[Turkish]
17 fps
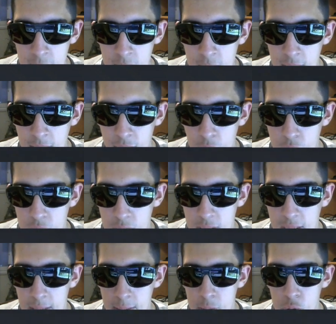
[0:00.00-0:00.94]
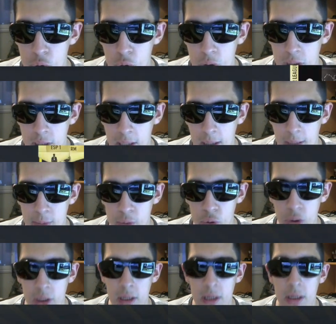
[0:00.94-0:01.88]
Drinkwater gelmiş. Çok iyi abi
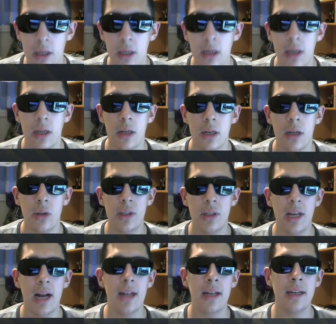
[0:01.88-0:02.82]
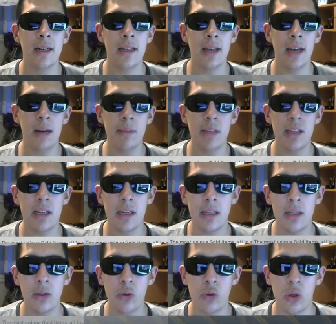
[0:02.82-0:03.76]
çok iyi. Diğerlerinin gelmediği
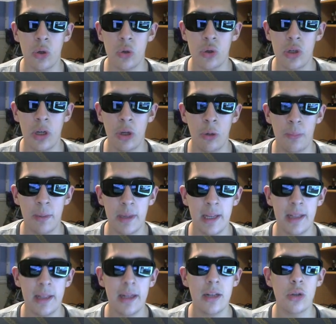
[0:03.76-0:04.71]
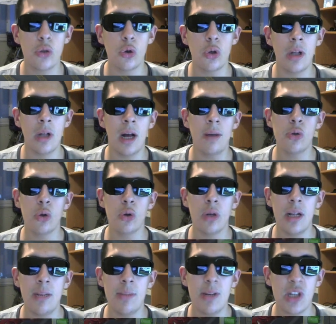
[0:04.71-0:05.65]
kadar güzel oyuncu geliyor paketten. Son abi
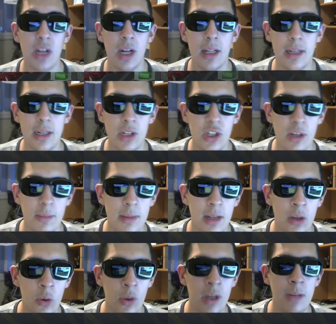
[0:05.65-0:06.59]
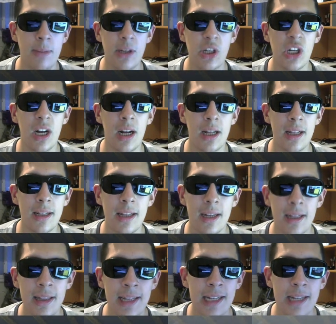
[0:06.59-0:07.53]
sonra 55 kalk atacağım bir tane. O 55
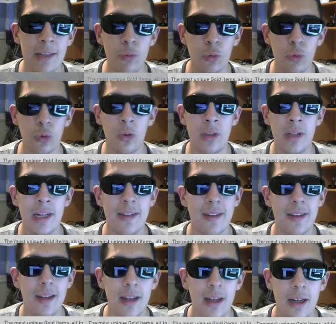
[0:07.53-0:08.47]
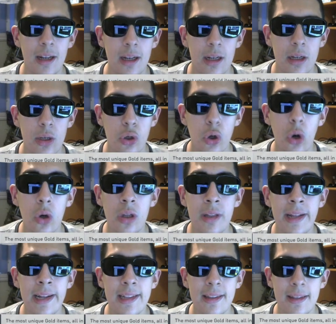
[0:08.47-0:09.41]
kaldıktan net vurduk net. Çok
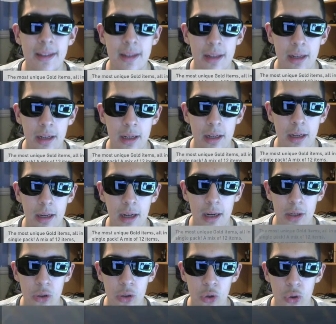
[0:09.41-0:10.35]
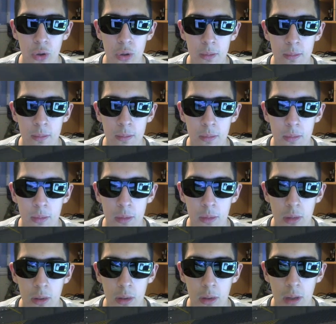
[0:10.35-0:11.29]
net. Açıyorum.
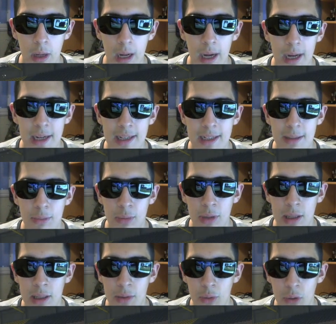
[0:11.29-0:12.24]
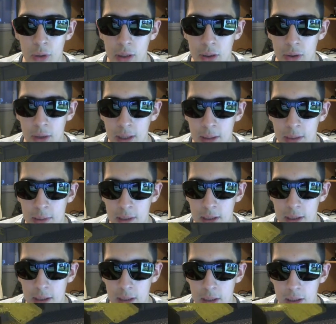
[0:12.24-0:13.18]
Ah bundan da walkout
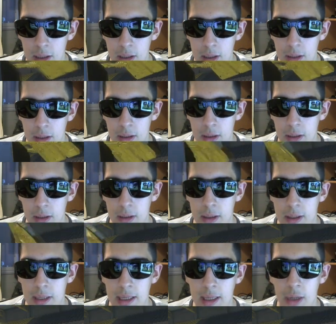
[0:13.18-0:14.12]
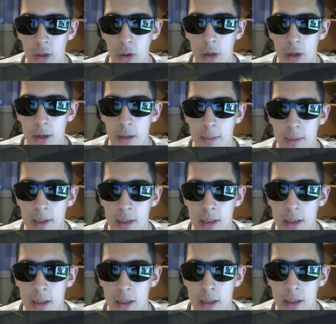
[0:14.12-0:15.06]
gelmedi. Ne geliyor
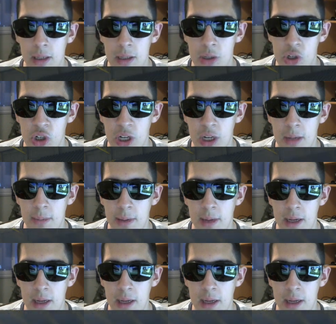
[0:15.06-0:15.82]
abi? CB.